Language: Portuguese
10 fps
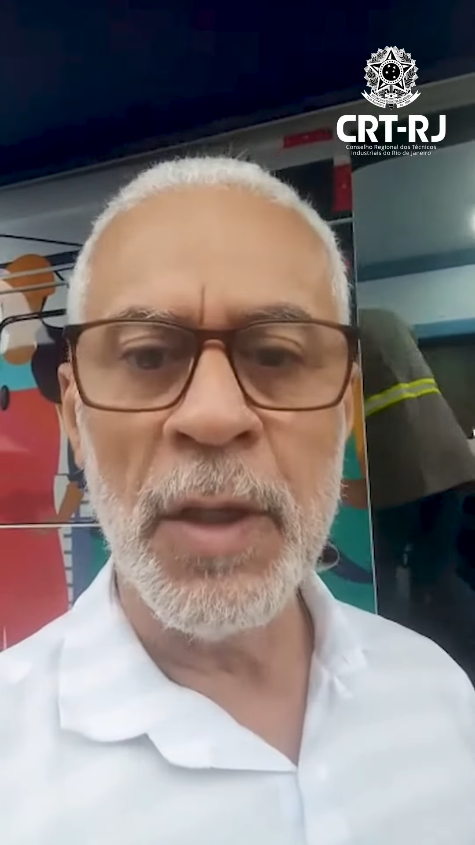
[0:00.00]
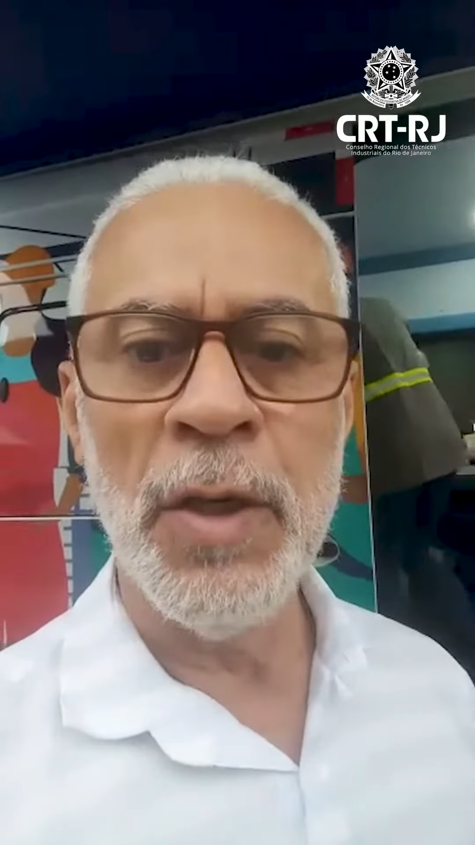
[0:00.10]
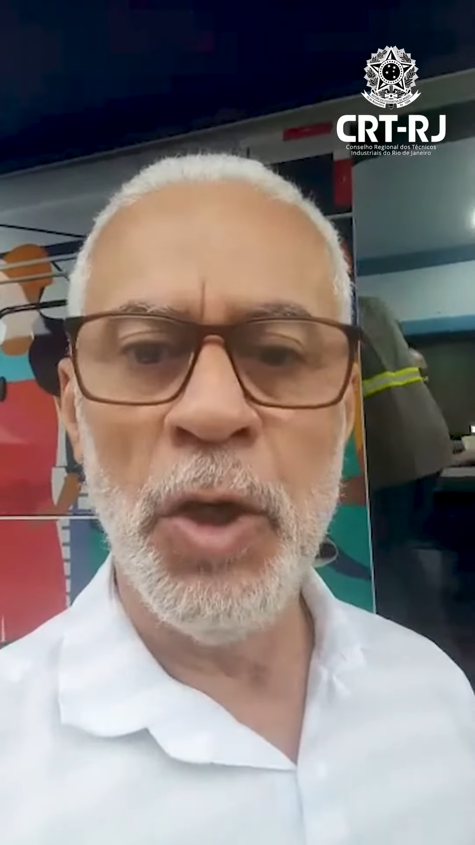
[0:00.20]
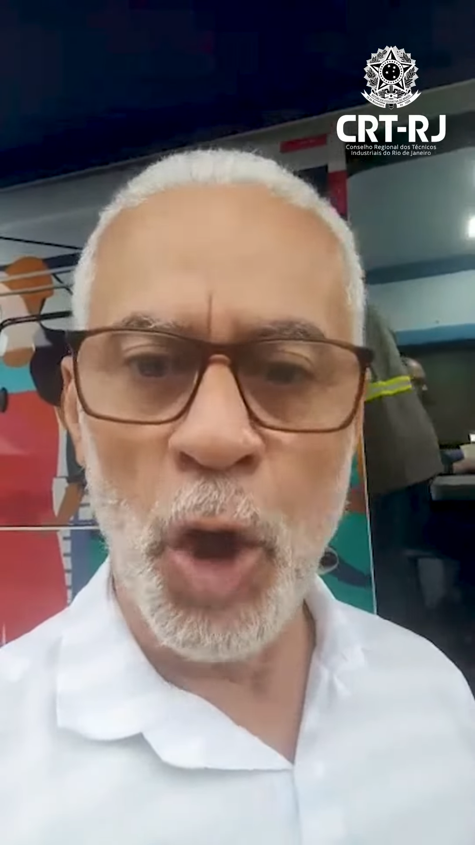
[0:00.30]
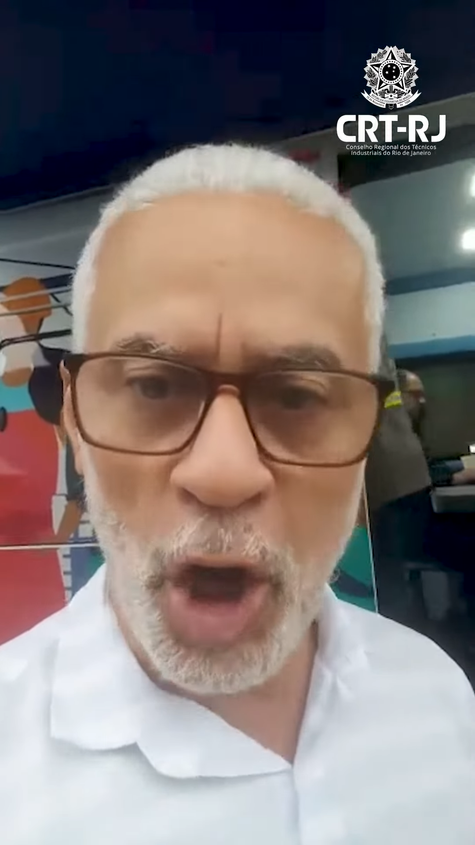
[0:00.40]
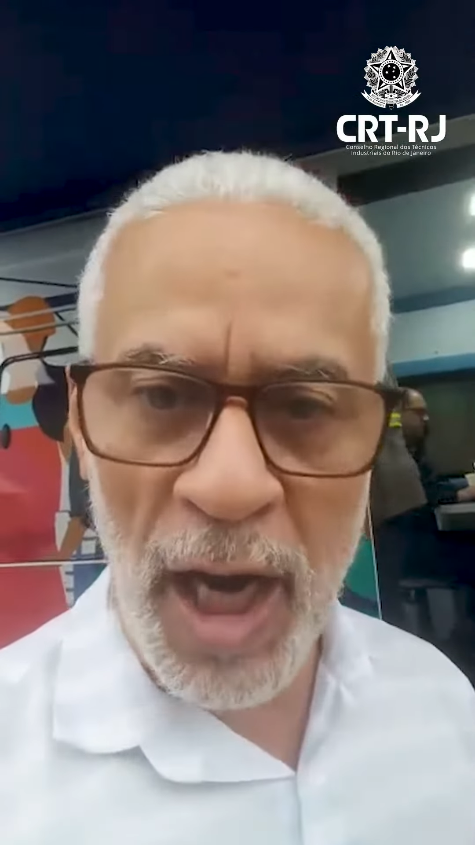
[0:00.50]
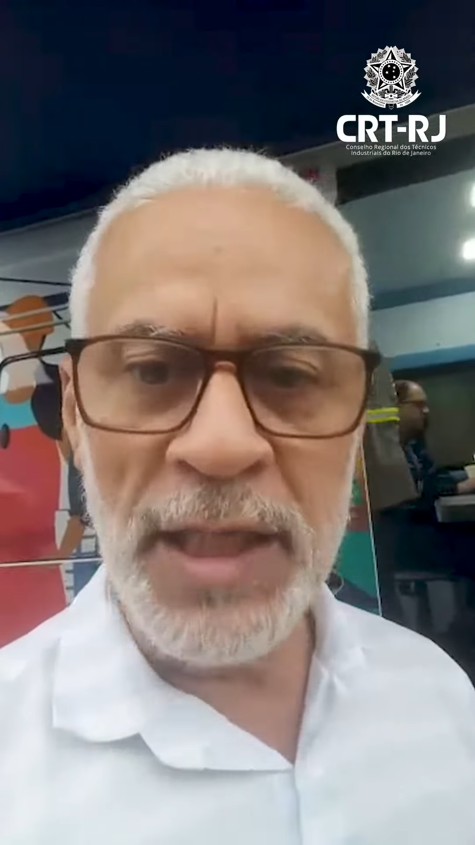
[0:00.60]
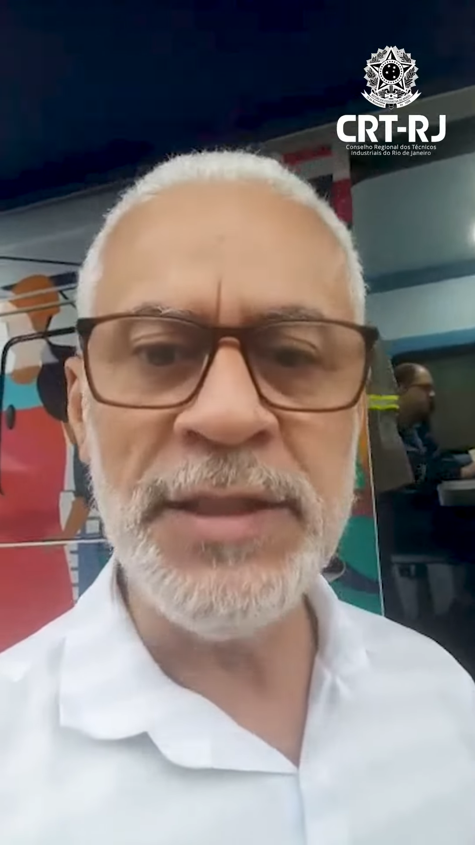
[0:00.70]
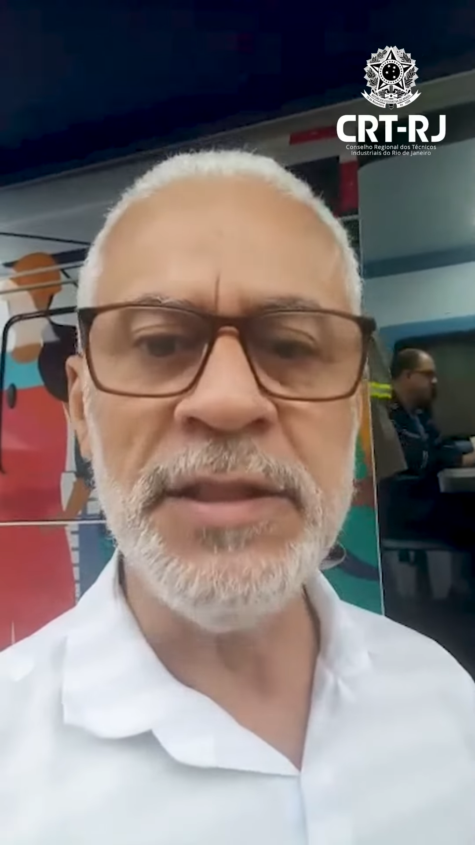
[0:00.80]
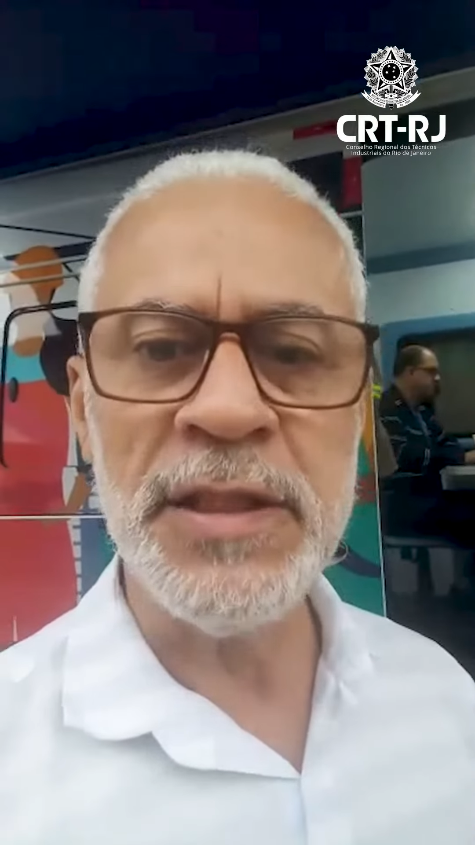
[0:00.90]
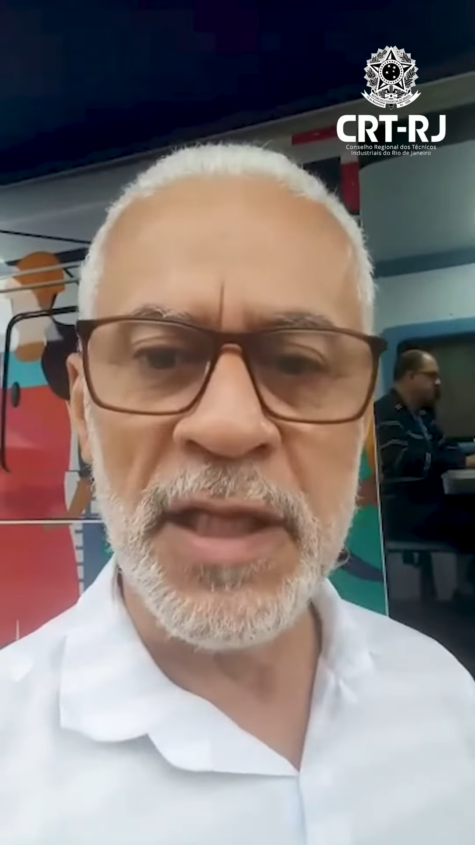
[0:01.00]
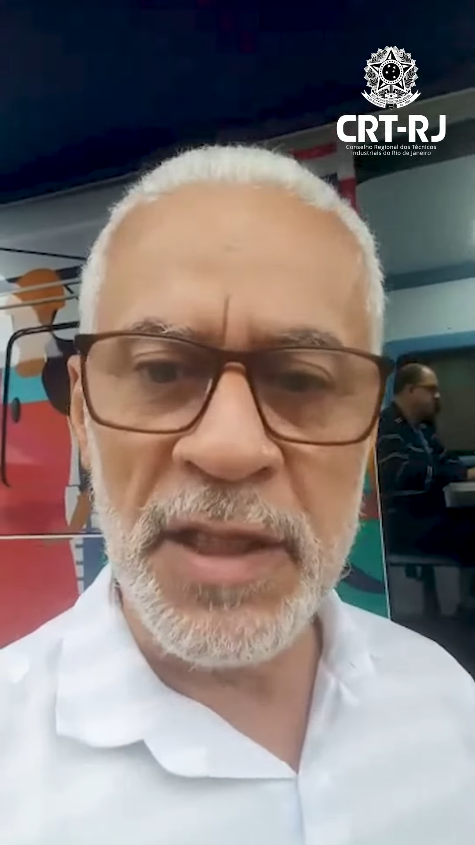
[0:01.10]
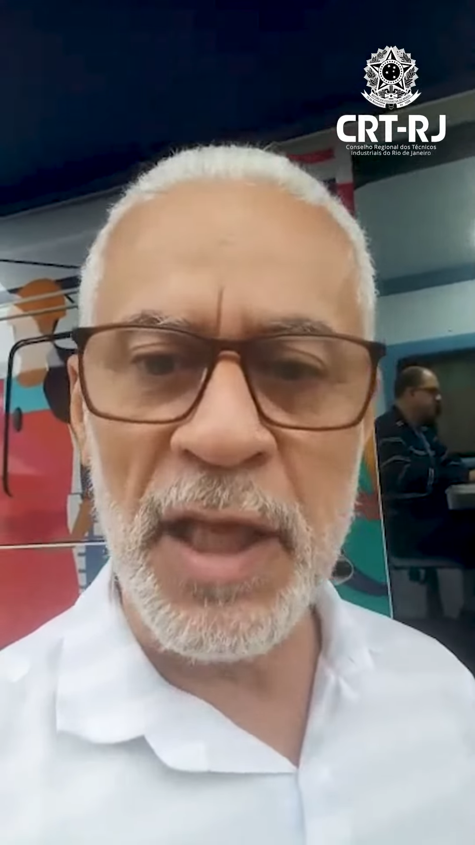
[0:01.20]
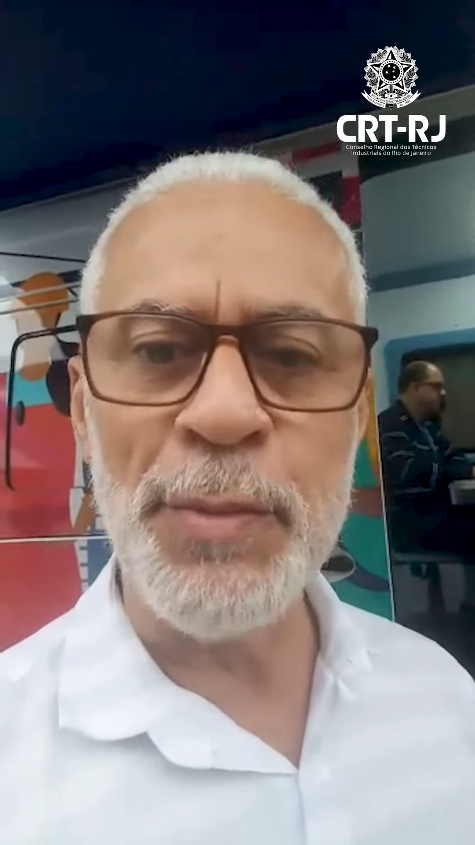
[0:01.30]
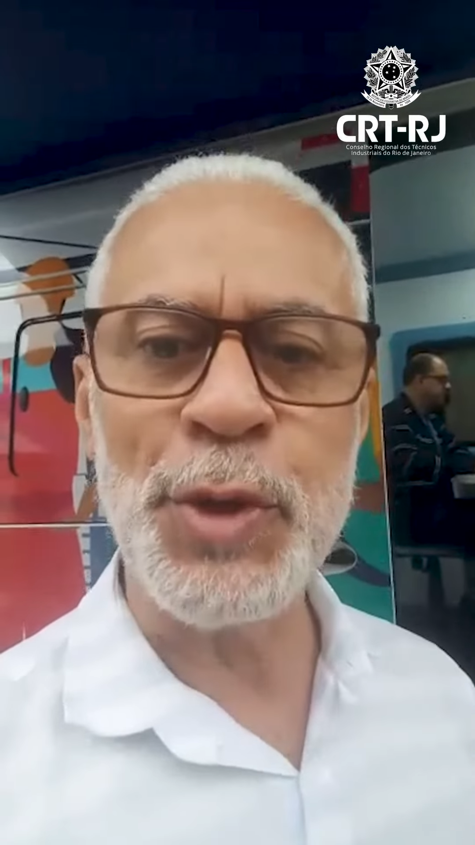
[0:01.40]
Nós
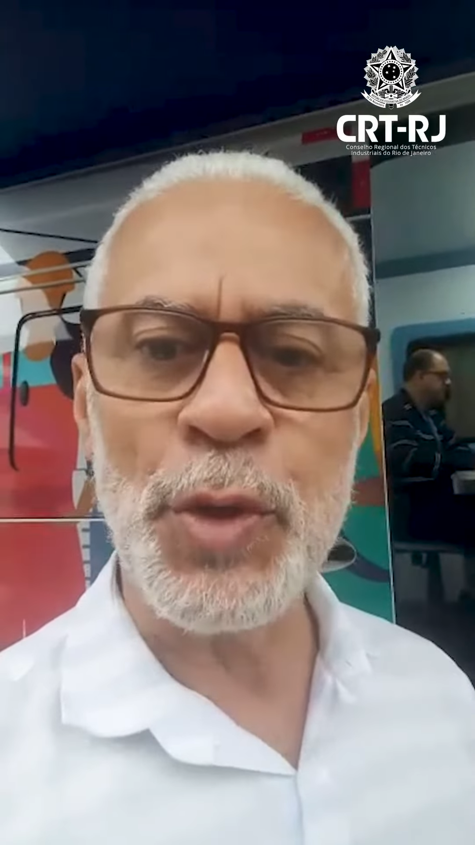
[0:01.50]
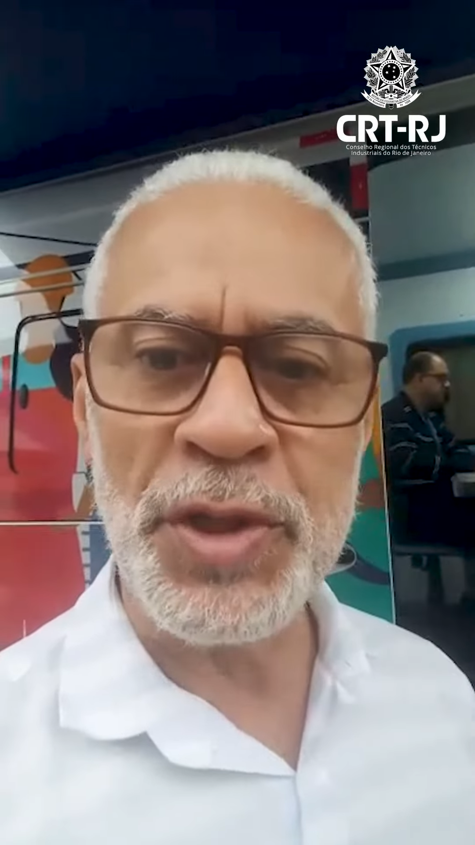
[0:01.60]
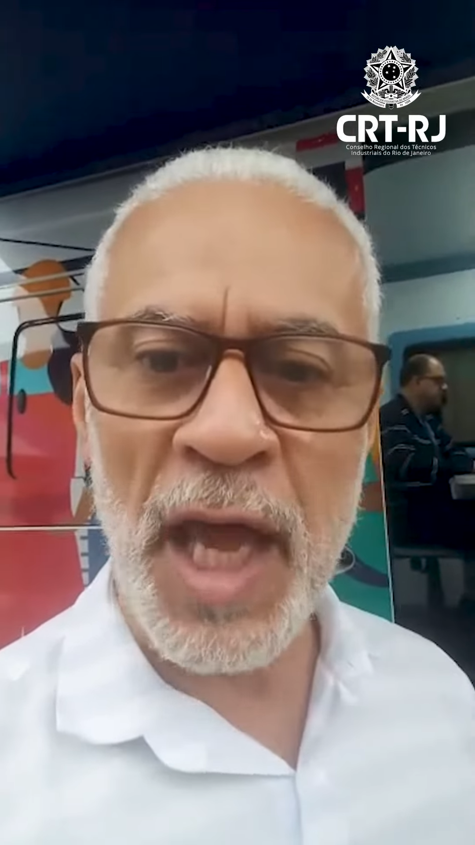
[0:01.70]
entendemos que o